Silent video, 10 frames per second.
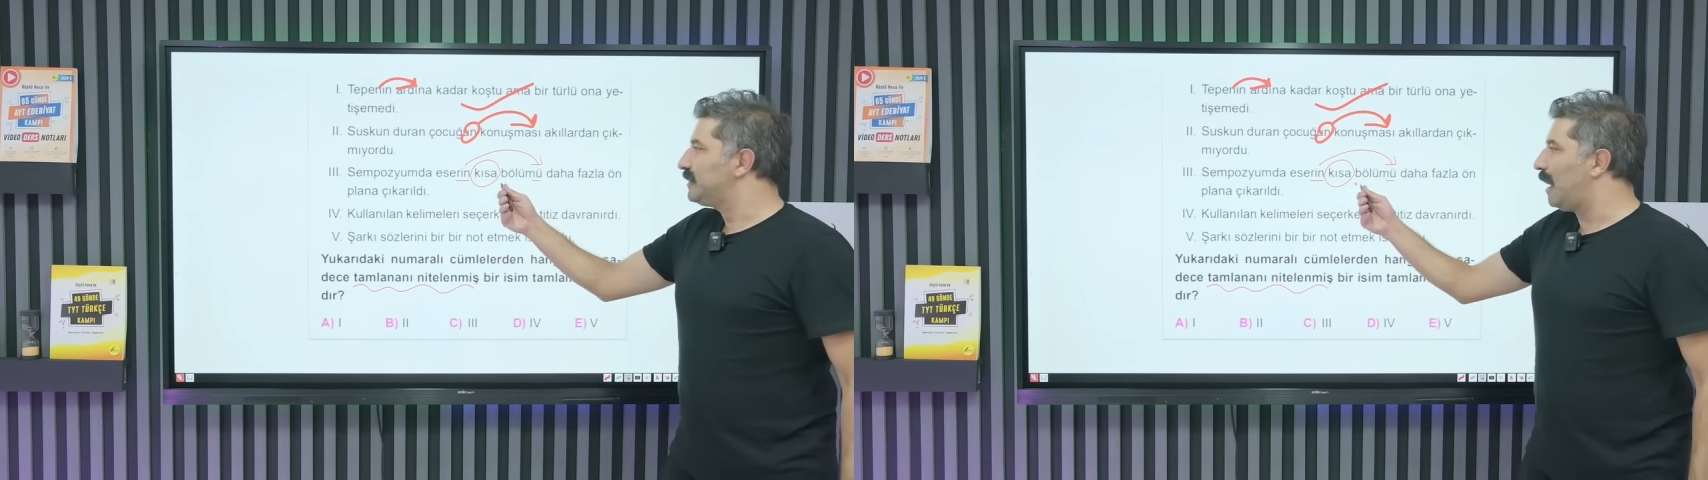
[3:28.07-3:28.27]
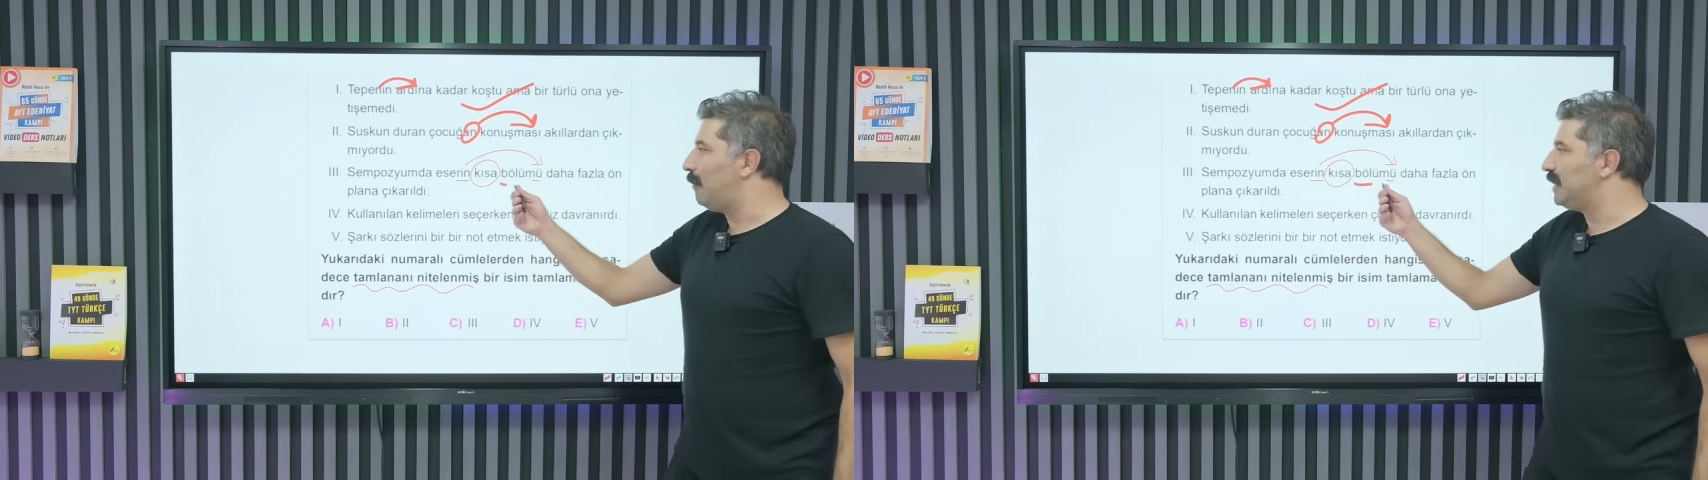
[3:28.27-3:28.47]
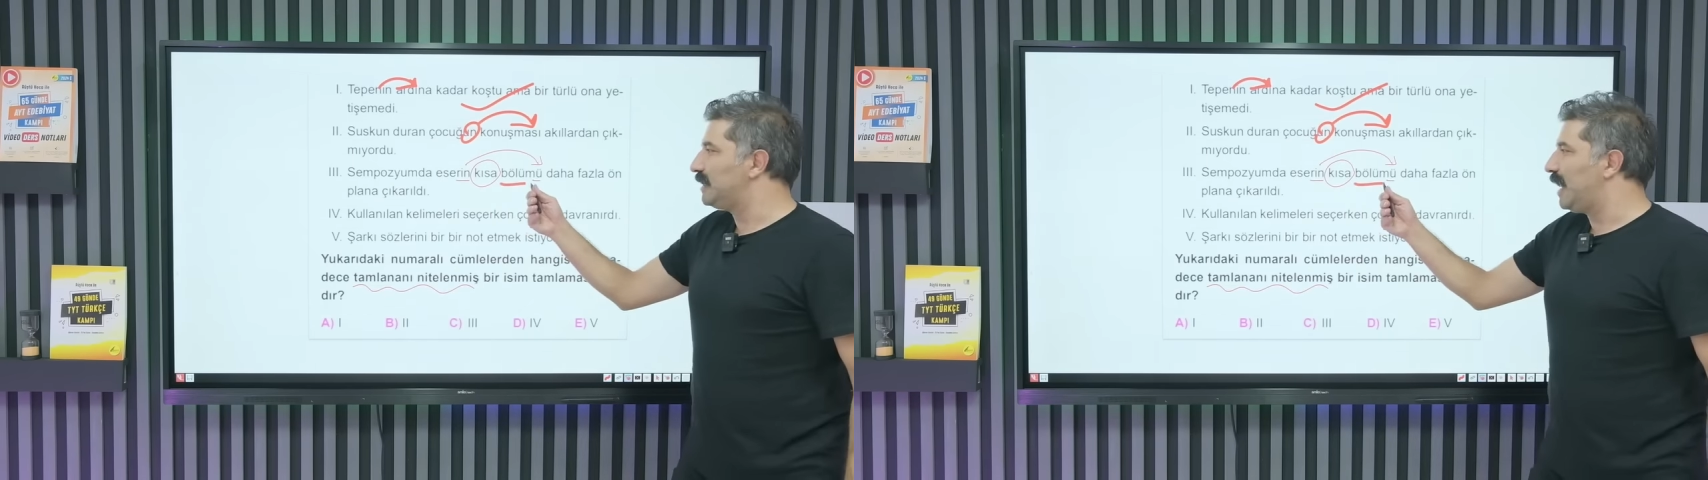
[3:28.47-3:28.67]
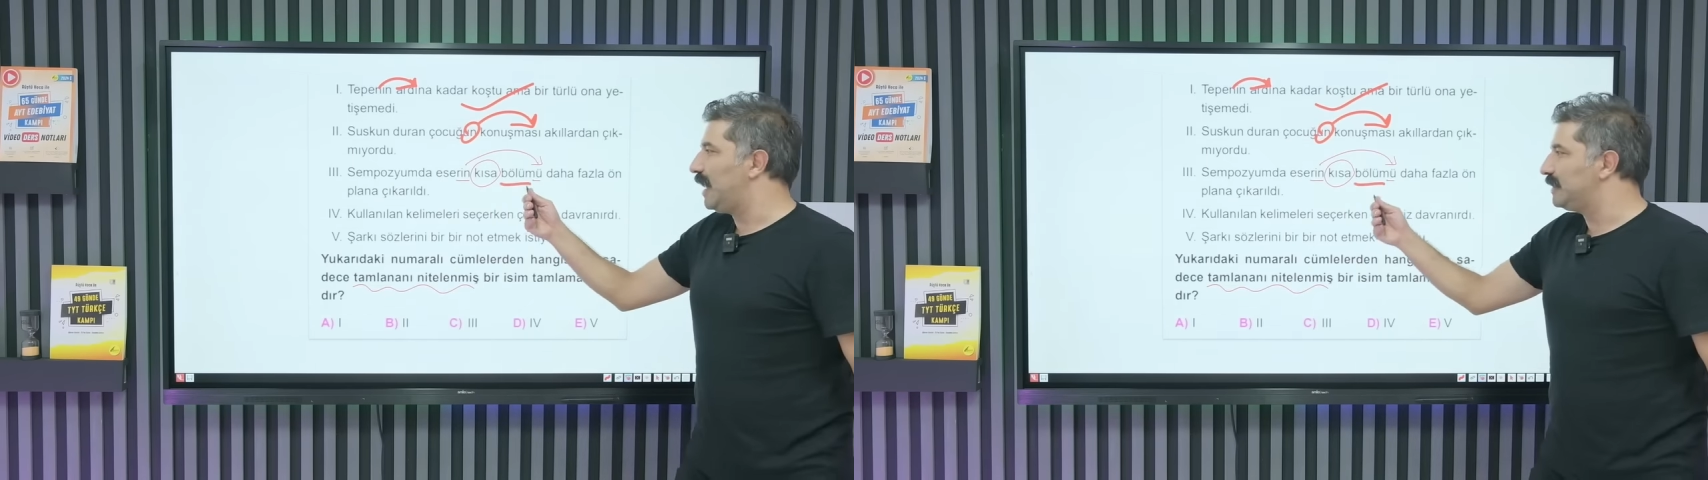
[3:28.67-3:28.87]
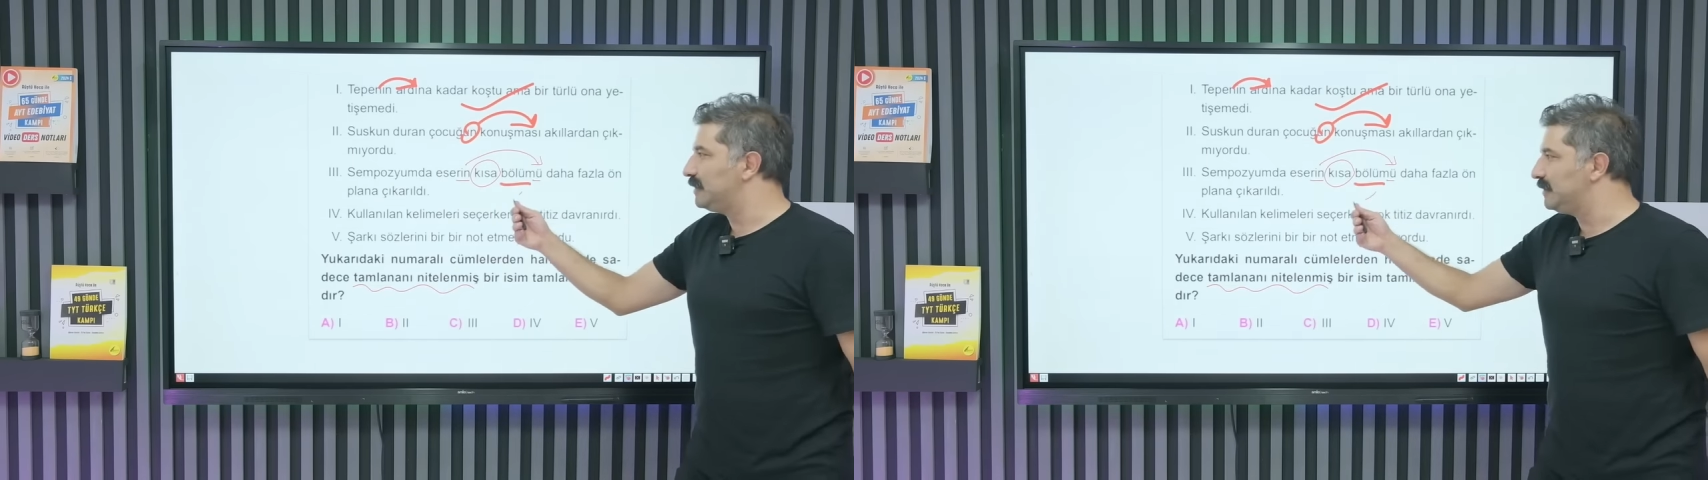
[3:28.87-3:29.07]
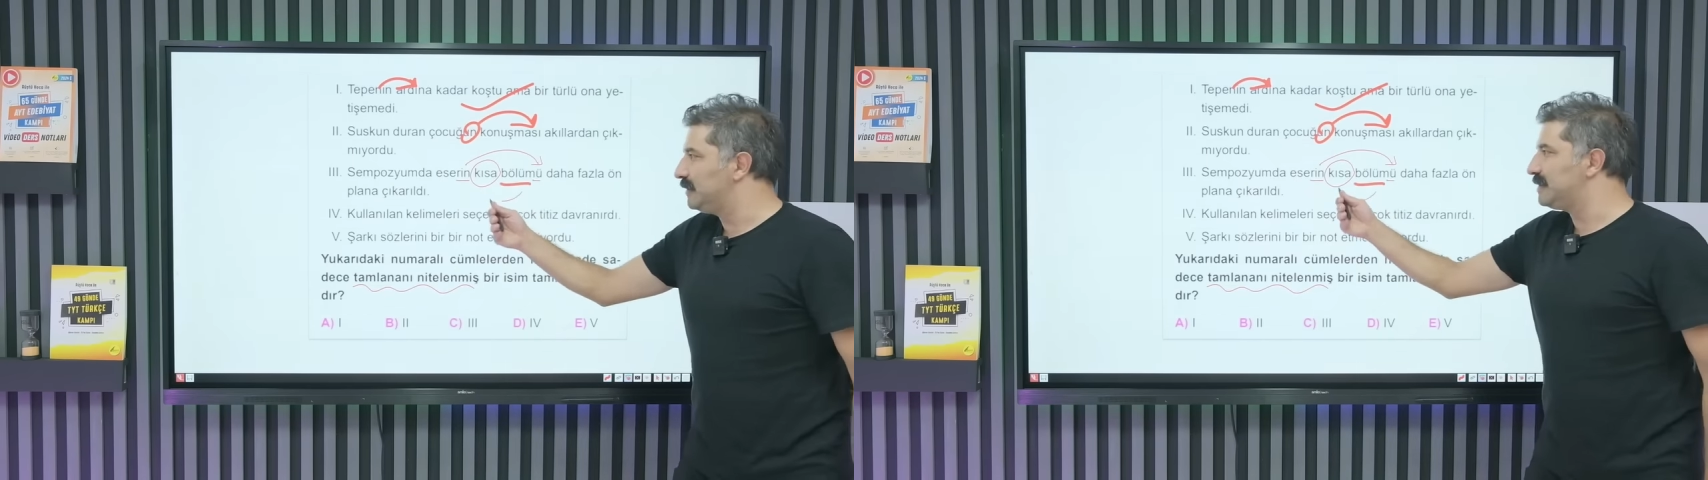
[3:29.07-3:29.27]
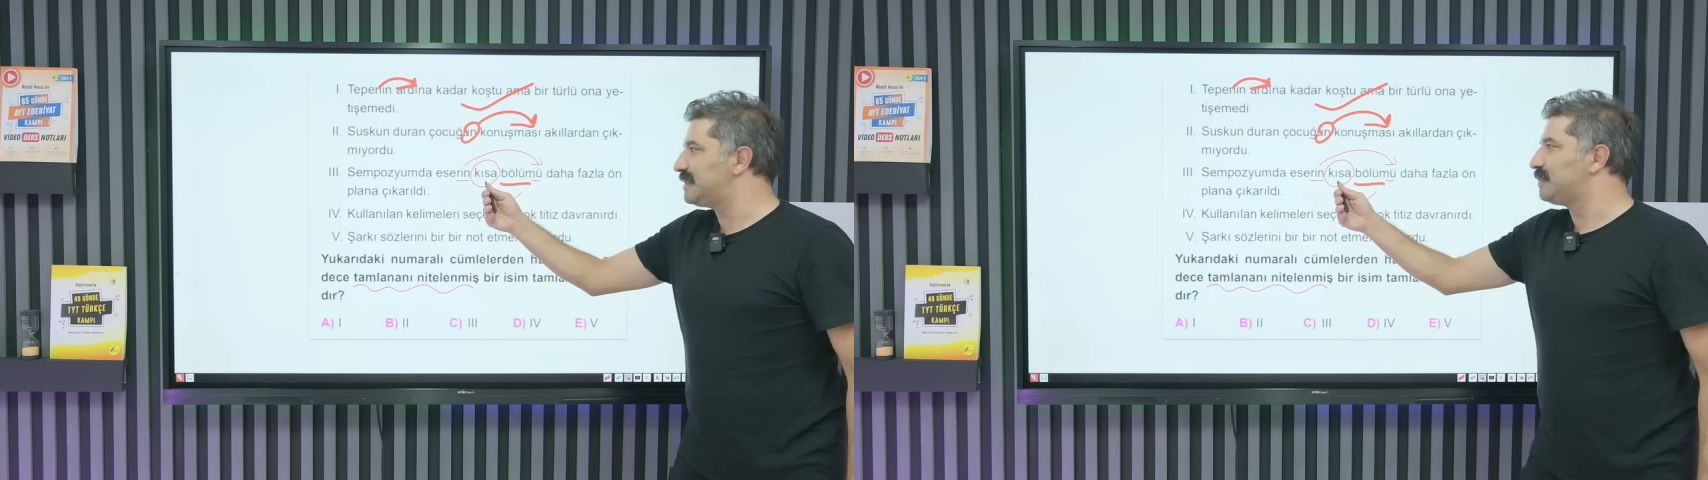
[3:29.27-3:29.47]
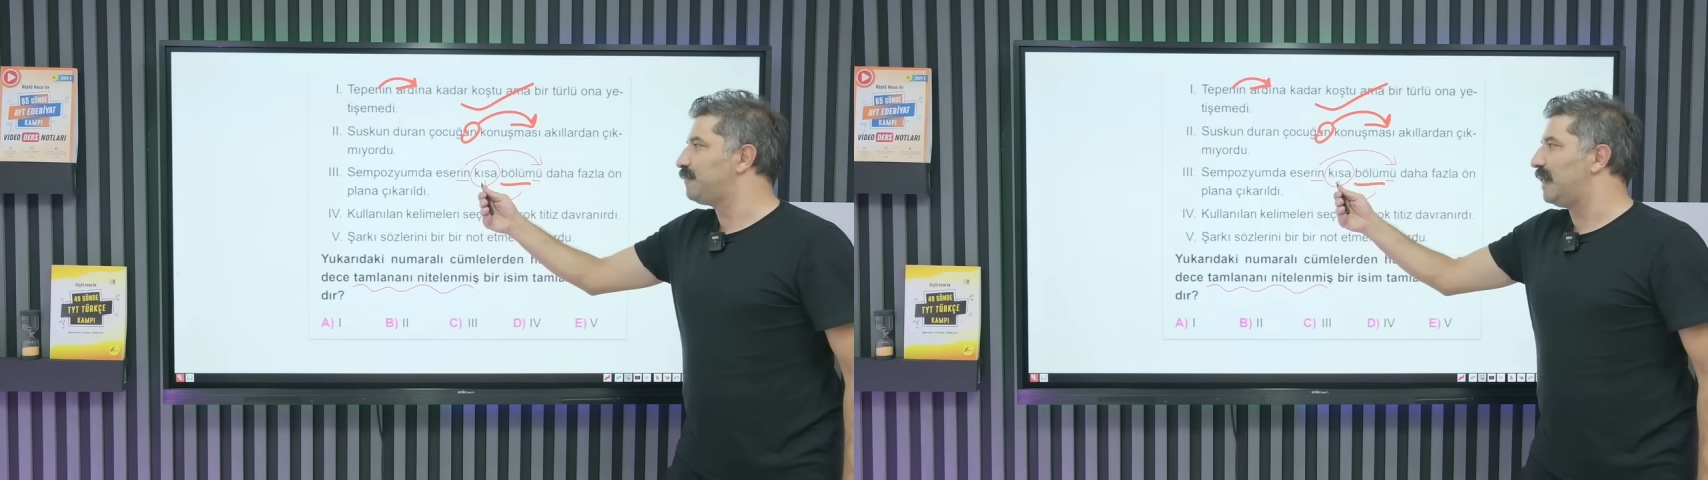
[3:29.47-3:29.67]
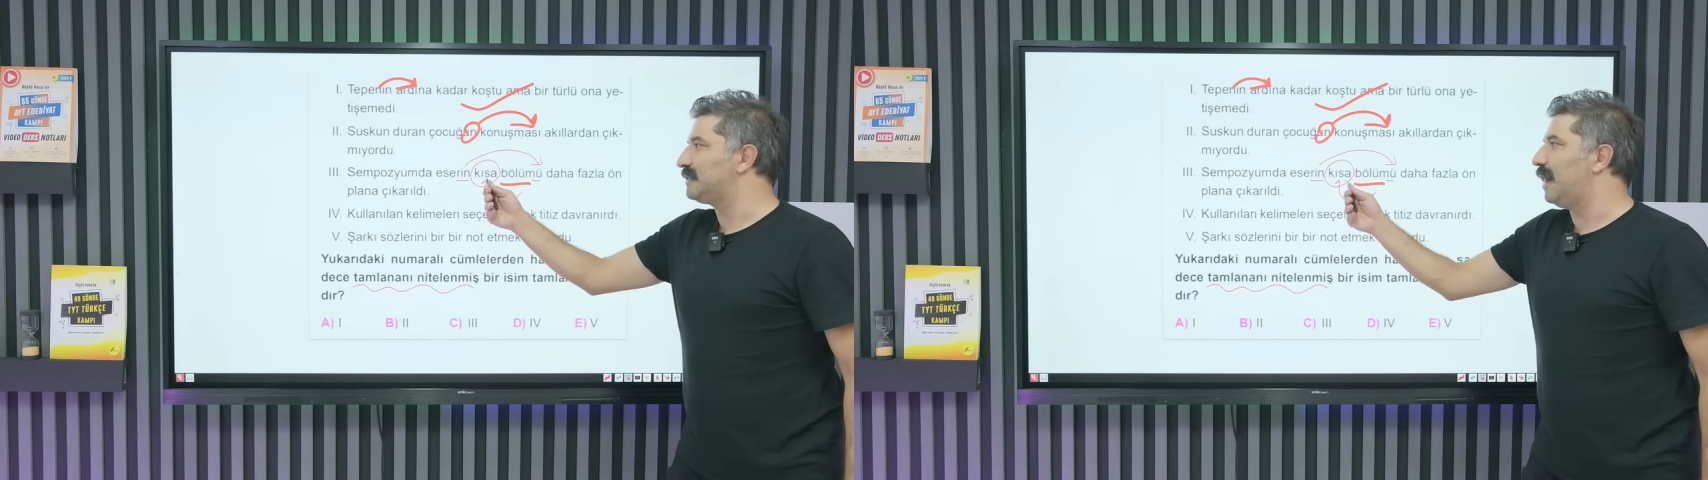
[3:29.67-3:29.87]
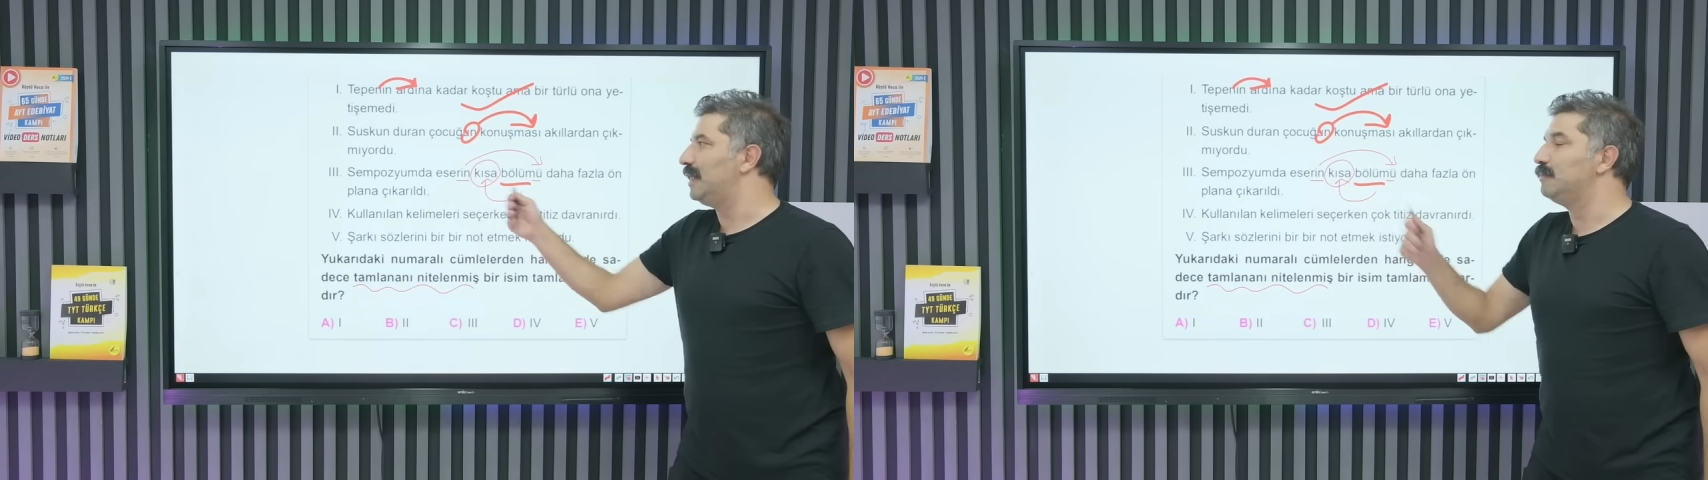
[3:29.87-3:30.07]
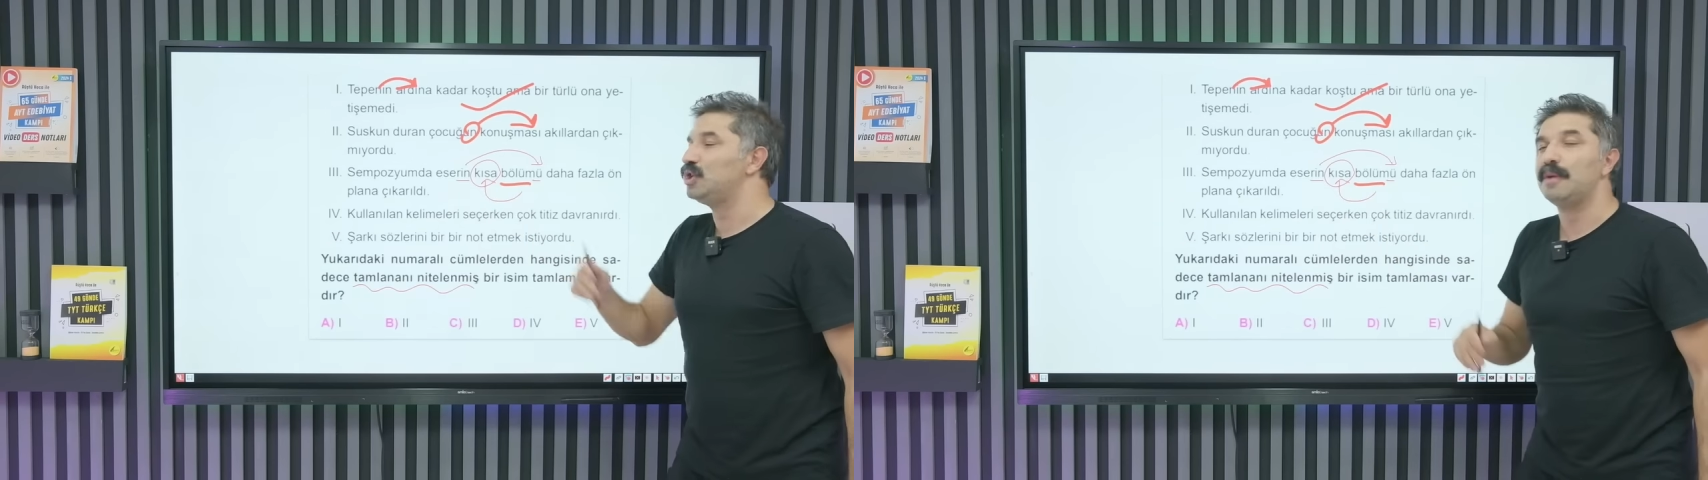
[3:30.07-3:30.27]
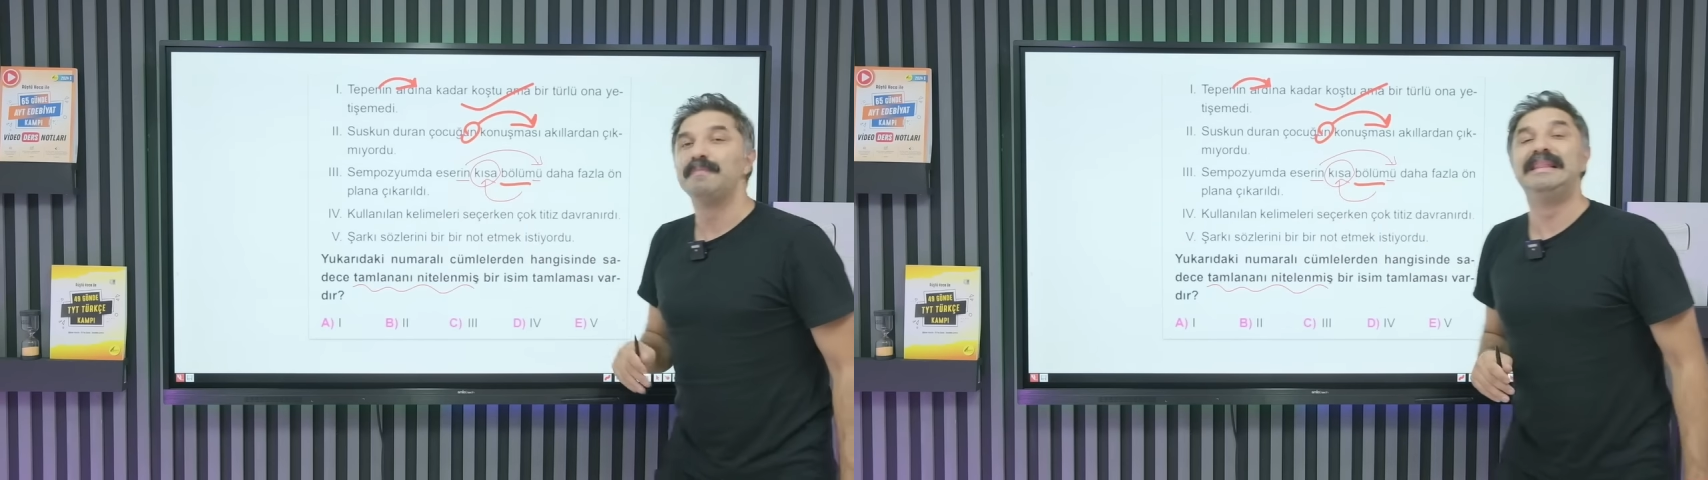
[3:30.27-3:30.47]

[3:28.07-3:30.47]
Tamlanan sıfat almış,